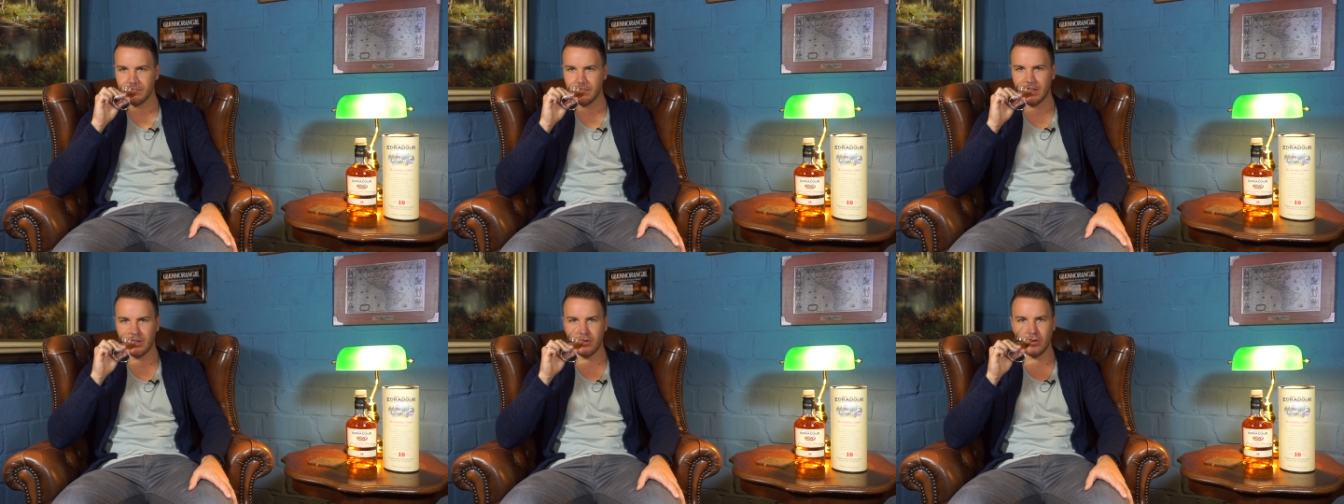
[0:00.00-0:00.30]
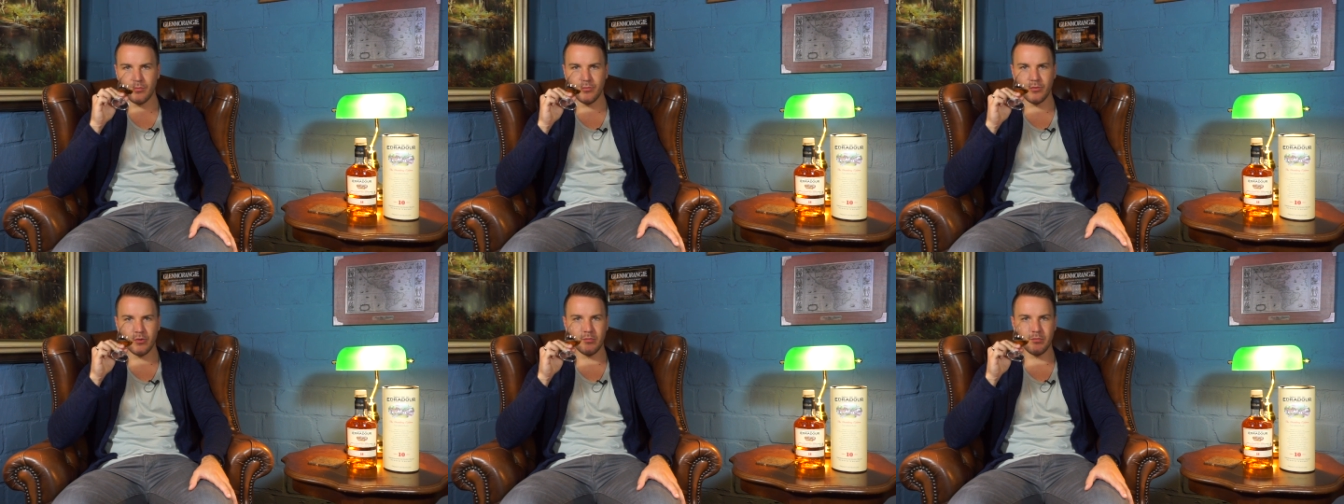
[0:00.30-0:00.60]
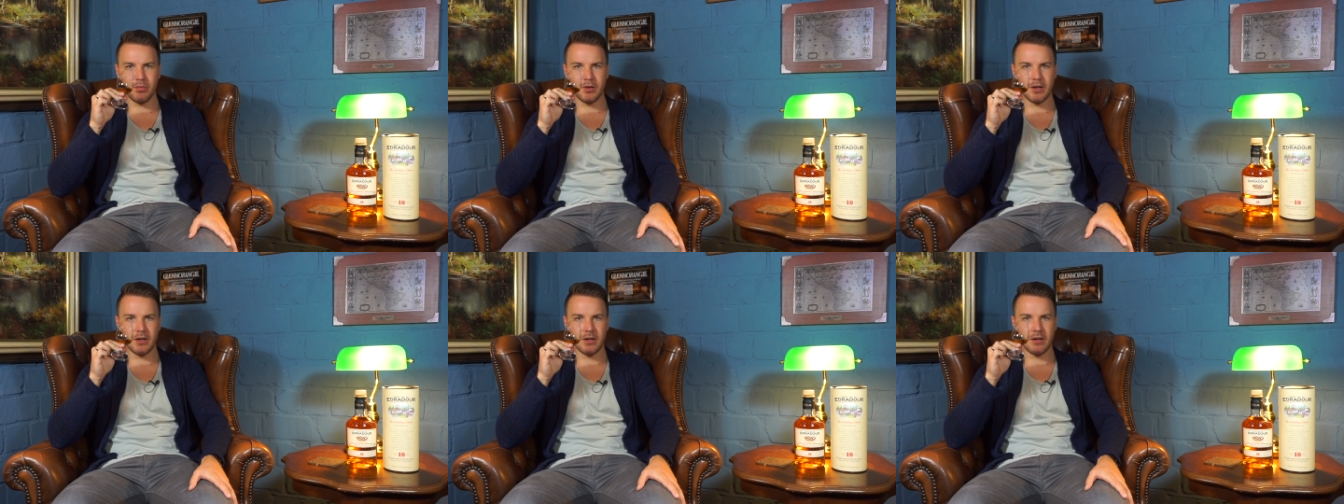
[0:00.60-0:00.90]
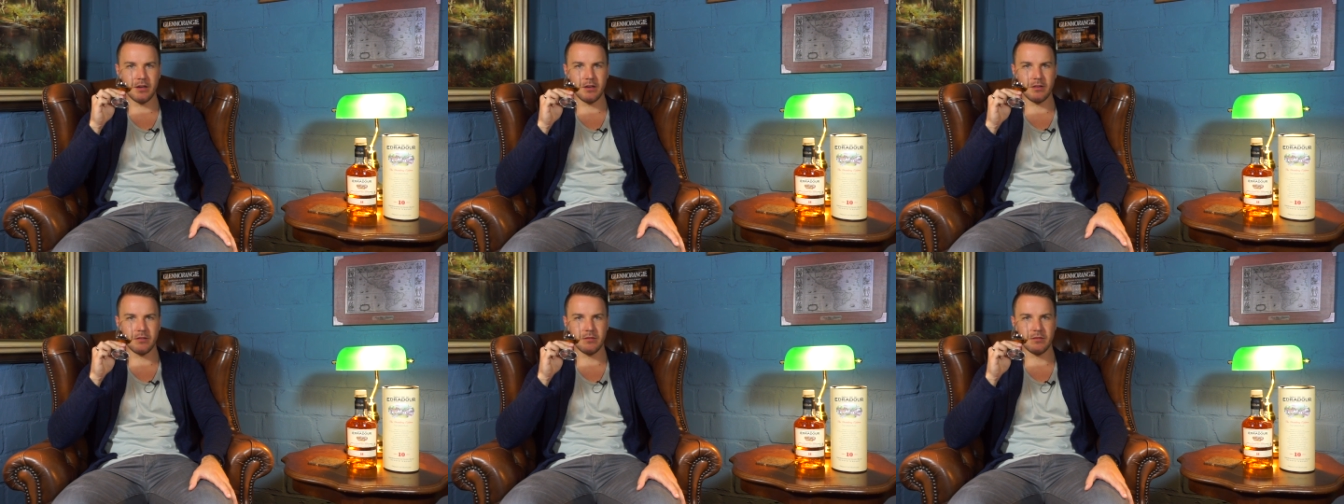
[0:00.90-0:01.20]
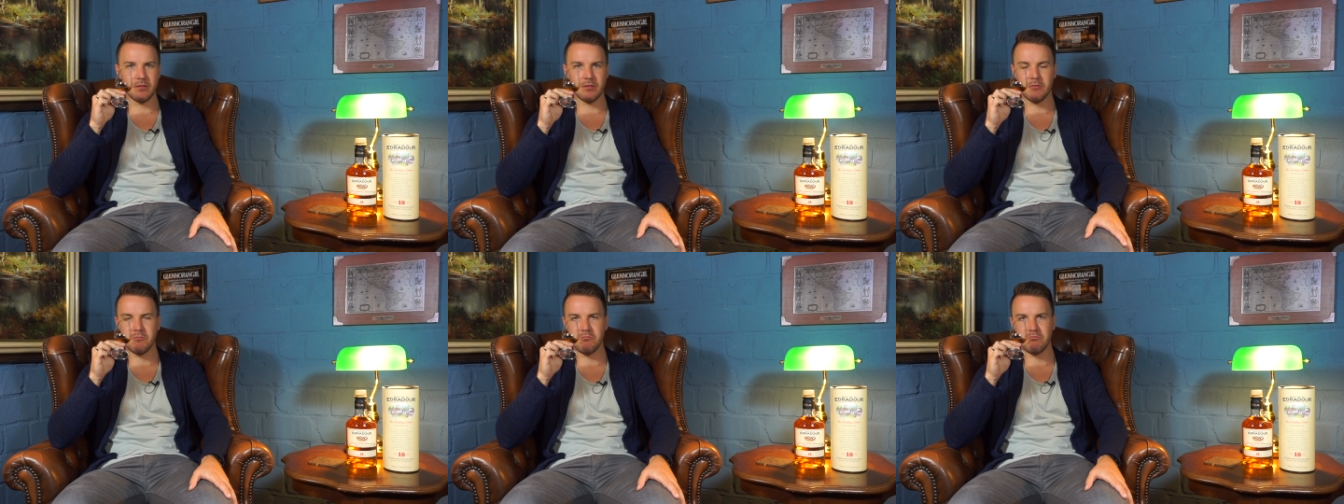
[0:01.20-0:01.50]
Da kommen so ein paar
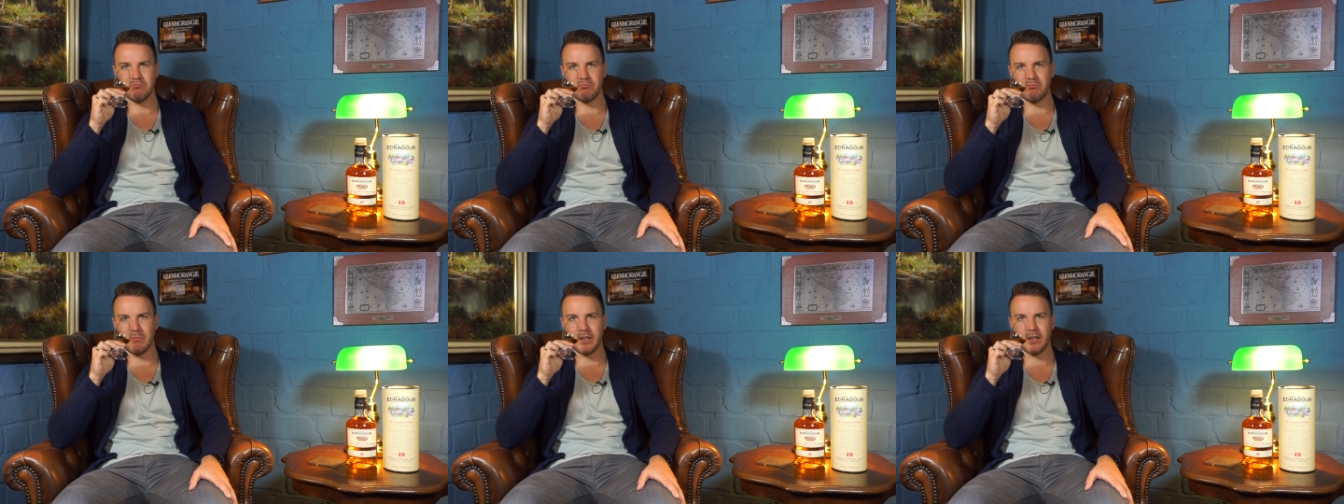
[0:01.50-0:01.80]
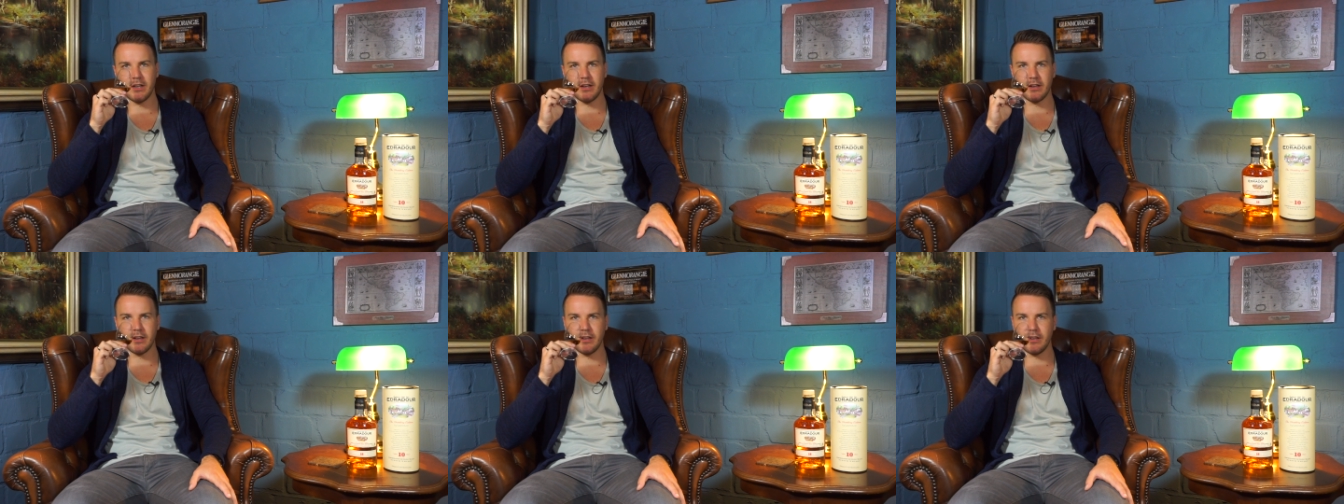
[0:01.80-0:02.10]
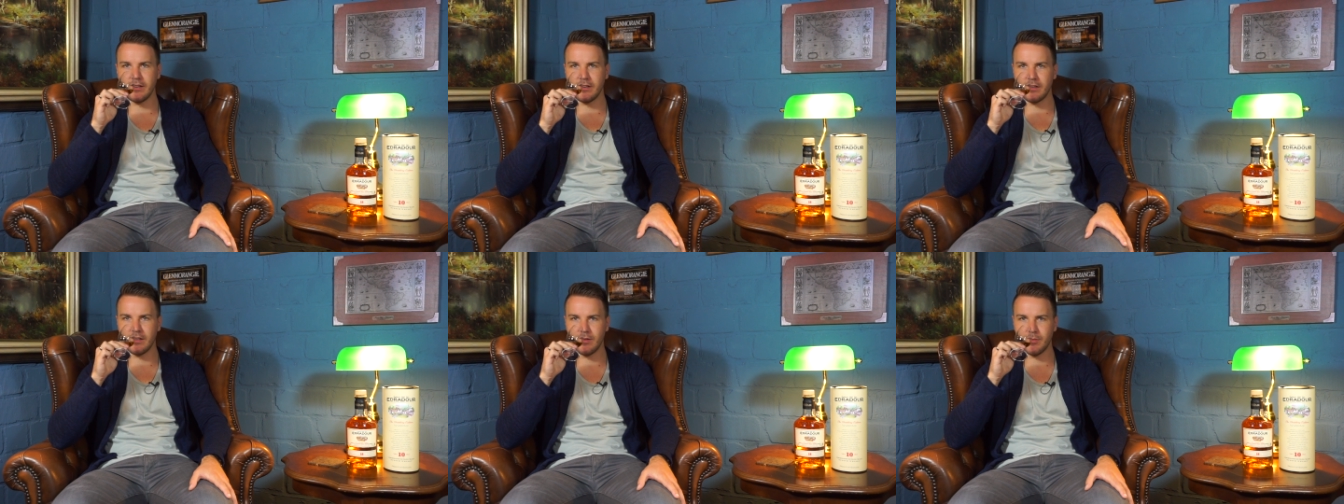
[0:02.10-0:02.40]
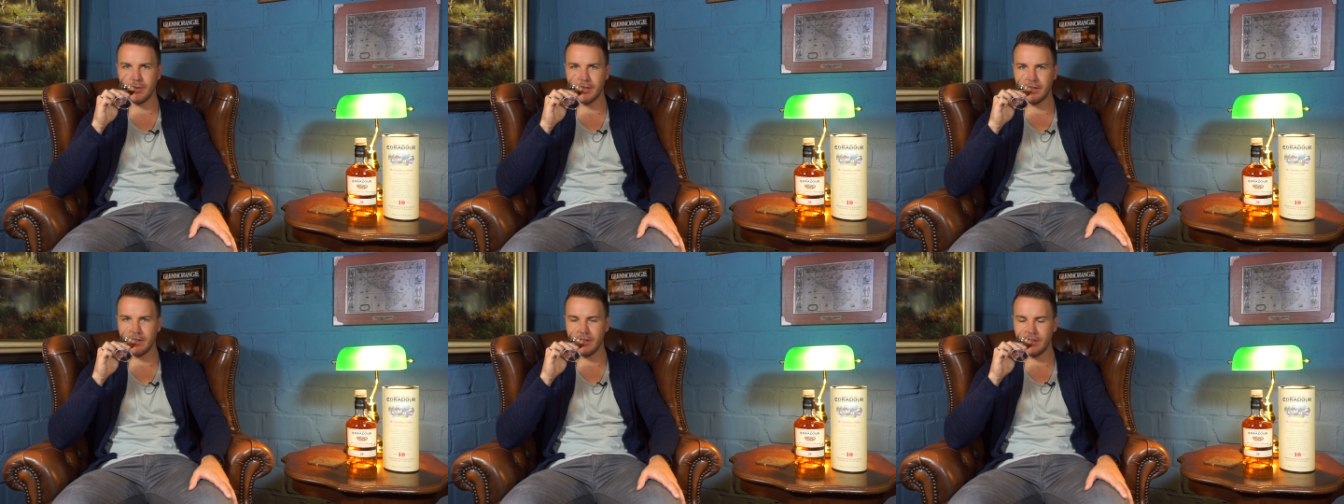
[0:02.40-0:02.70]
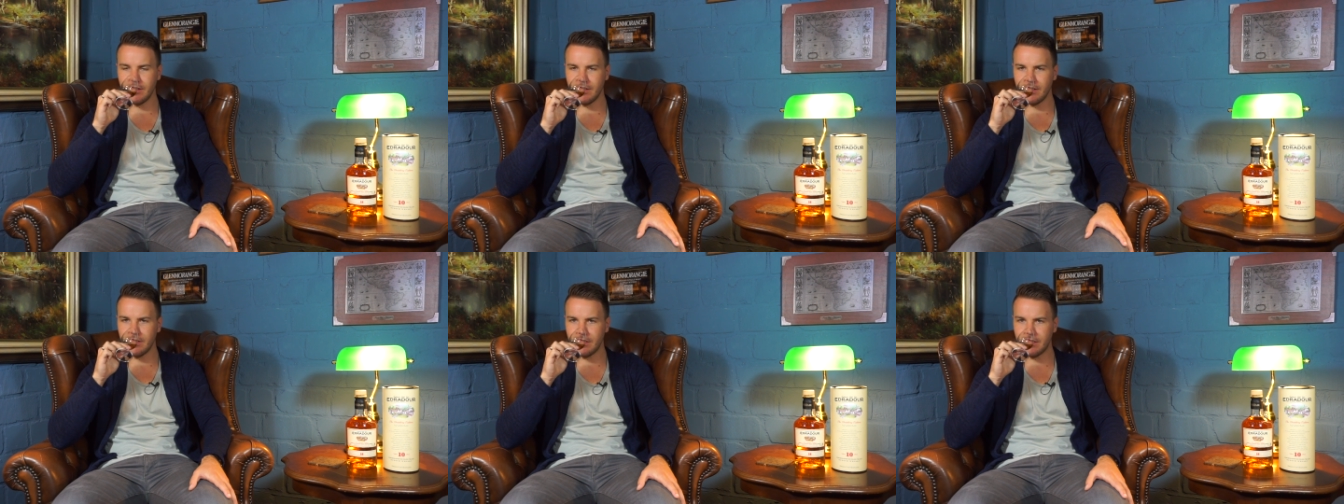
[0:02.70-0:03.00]
Mandarinen,
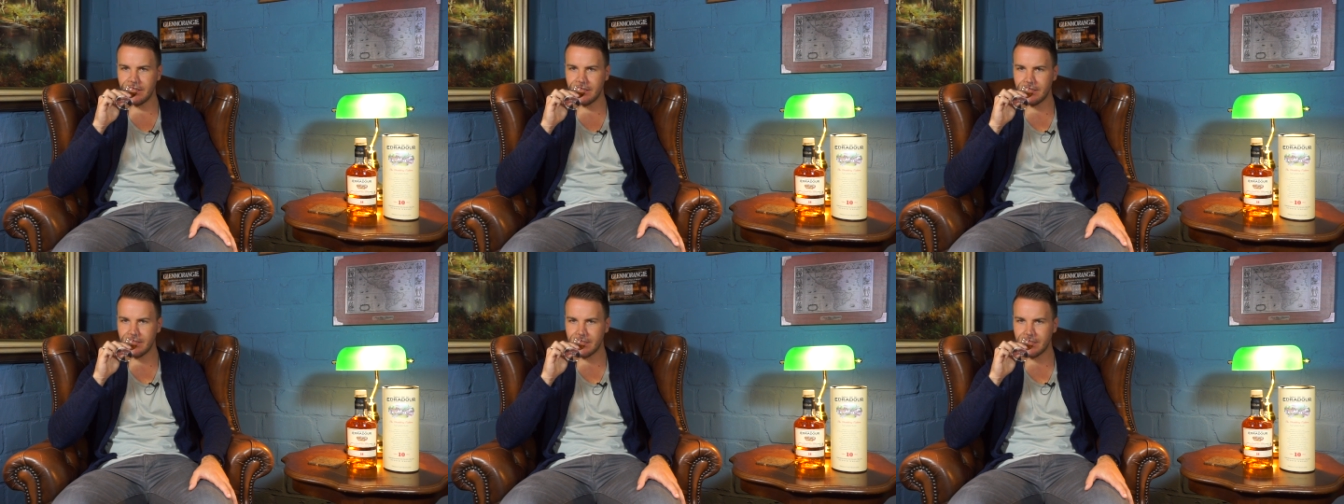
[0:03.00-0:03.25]
Clementinen.